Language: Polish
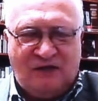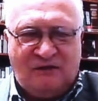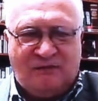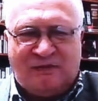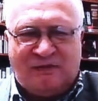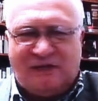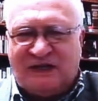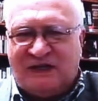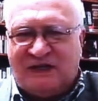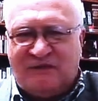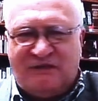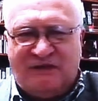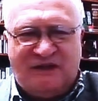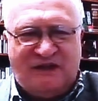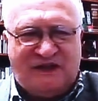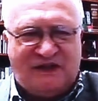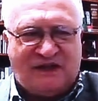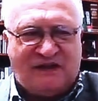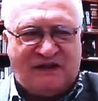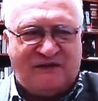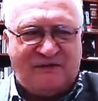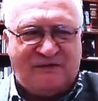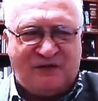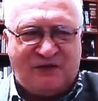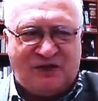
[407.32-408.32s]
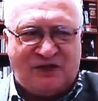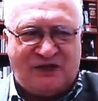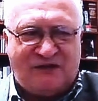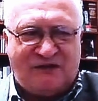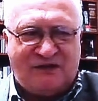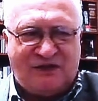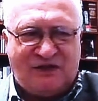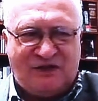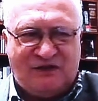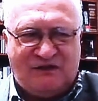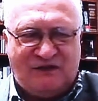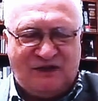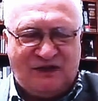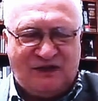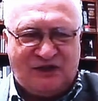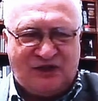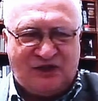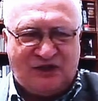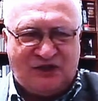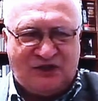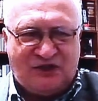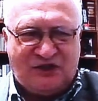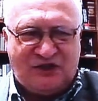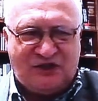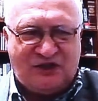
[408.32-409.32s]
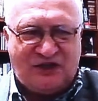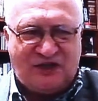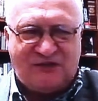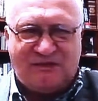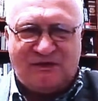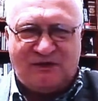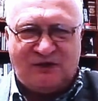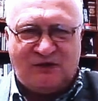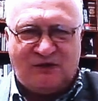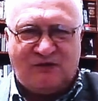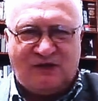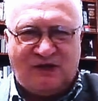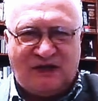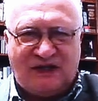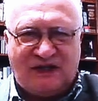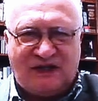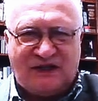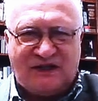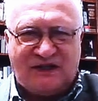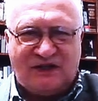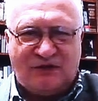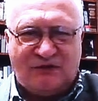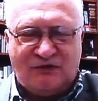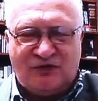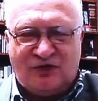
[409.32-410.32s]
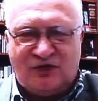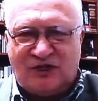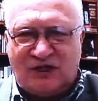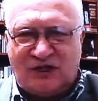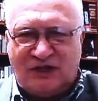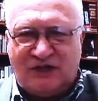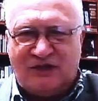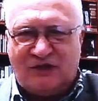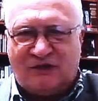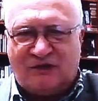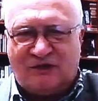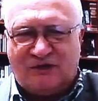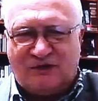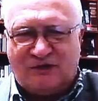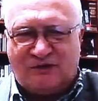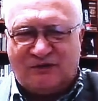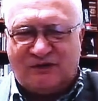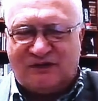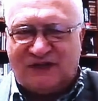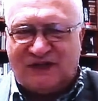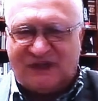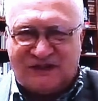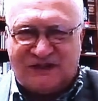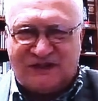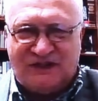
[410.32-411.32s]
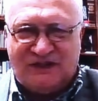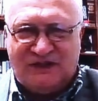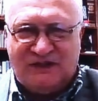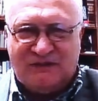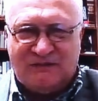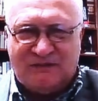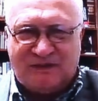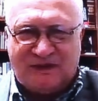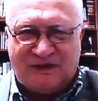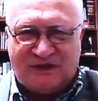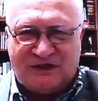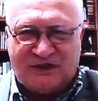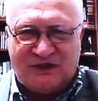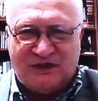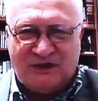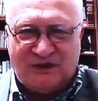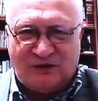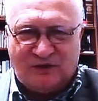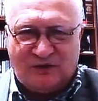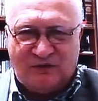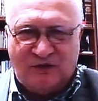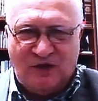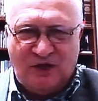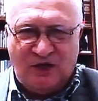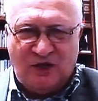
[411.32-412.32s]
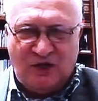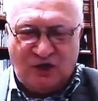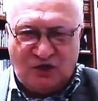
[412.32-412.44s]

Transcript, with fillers: e, pani minister wymyślała dziwne rzeczy, że nas będą karać za udzielanie konsultacji innym pacjentom.